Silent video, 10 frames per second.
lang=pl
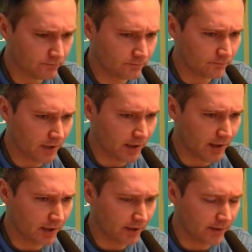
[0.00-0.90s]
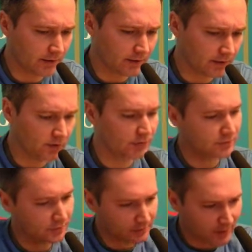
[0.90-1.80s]
Mm, a e,
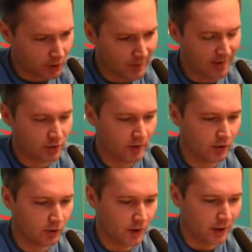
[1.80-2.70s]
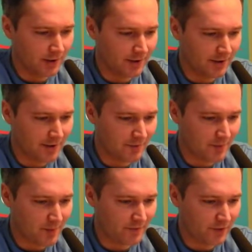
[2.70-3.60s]
na domiar złego e,
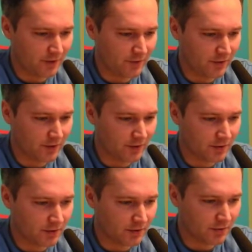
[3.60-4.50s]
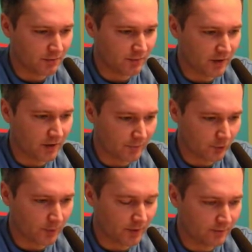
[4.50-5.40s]
mamy w tej chwili e,
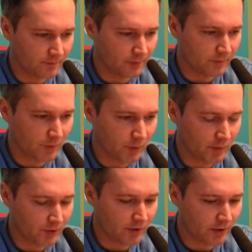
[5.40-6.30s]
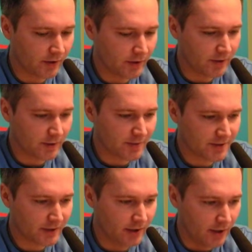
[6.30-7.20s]
reformę wspólnej polityki
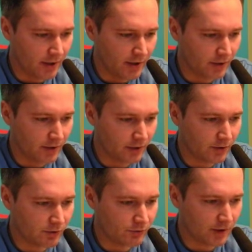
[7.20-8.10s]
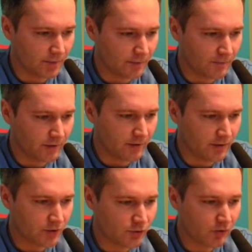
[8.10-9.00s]
rybackiej, która mm,
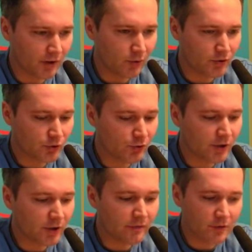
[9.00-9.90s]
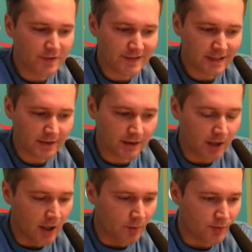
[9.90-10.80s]
sugeruje nowe rozwiązania.
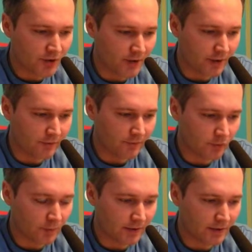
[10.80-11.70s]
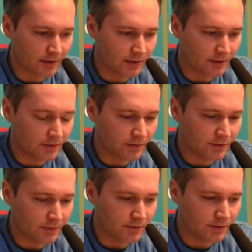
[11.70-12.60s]
Poprzednia reforma
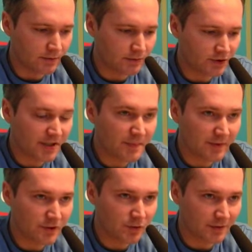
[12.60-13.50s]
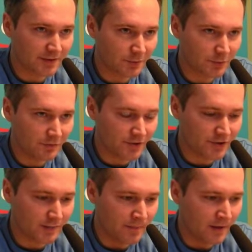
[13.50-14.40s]
się nie sprawdziła
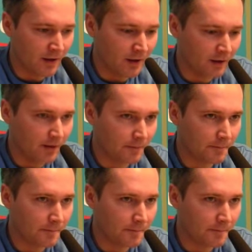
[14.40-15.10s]
całkowicie. Czy znaczy taka,